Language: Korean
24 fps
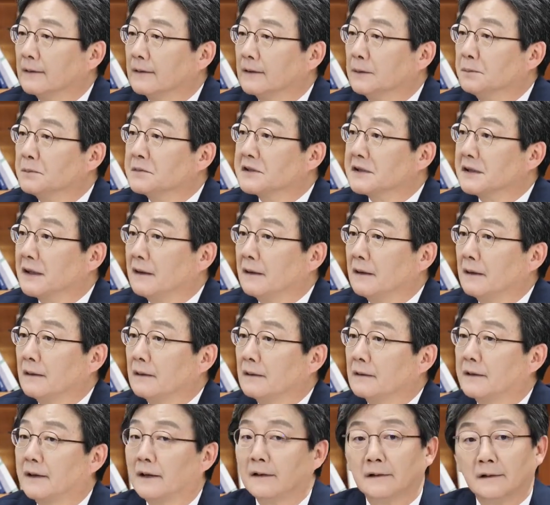
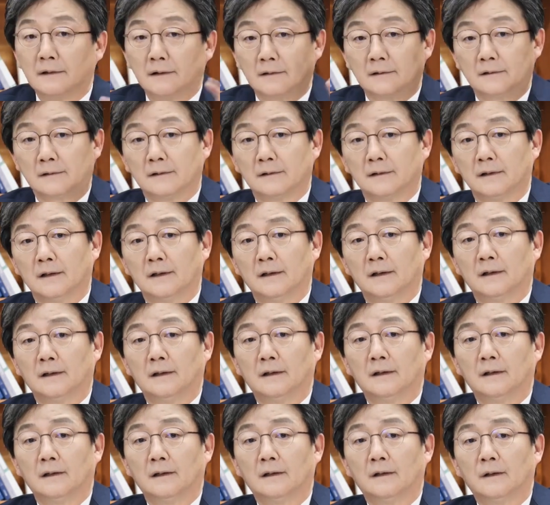검찰
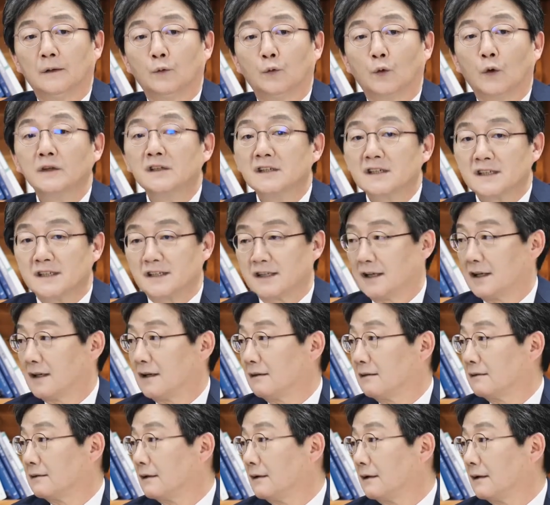개혁의
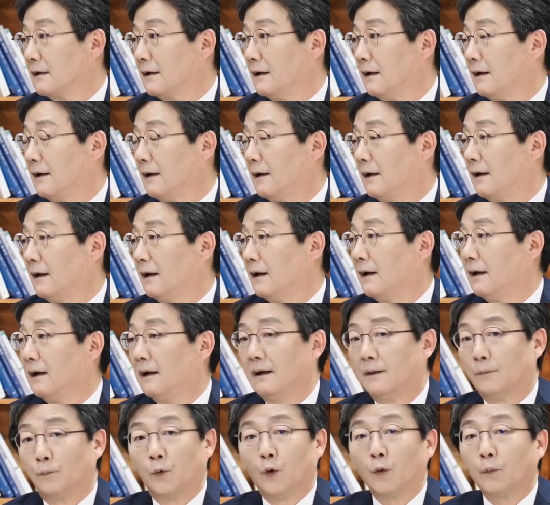원칙이라 고 그럴까
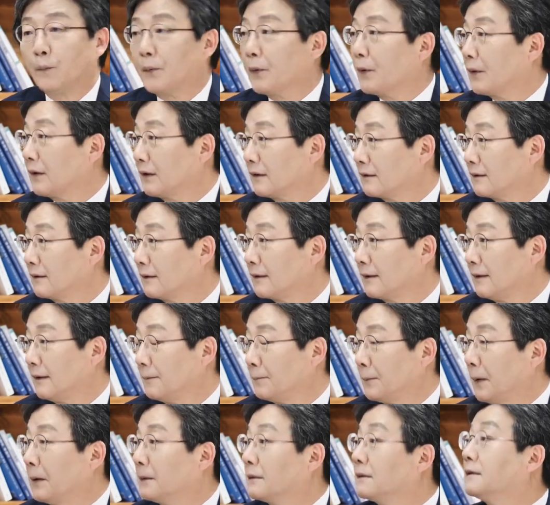목표라
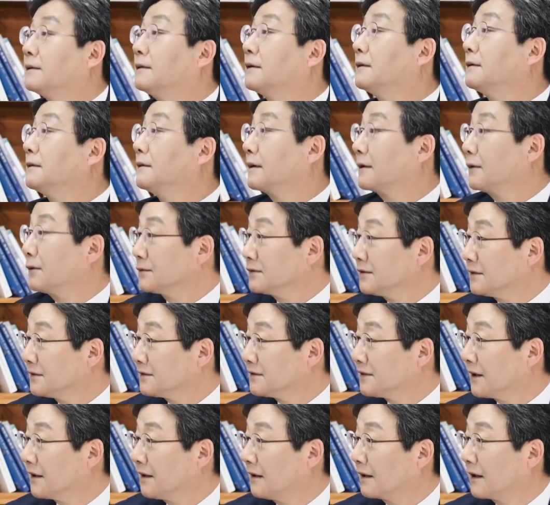그럴까 뭐 그런 거라고
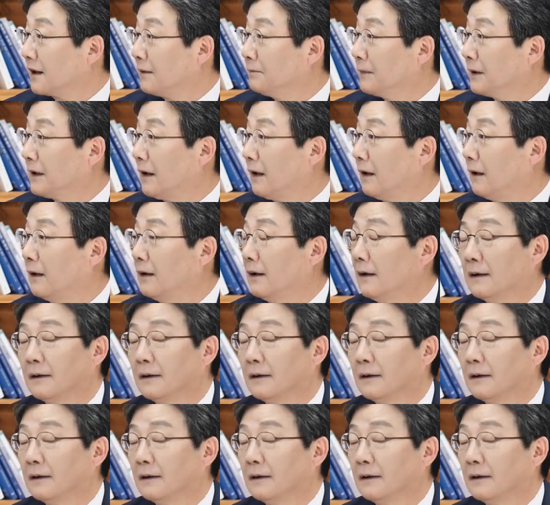저는 생각을 합니다.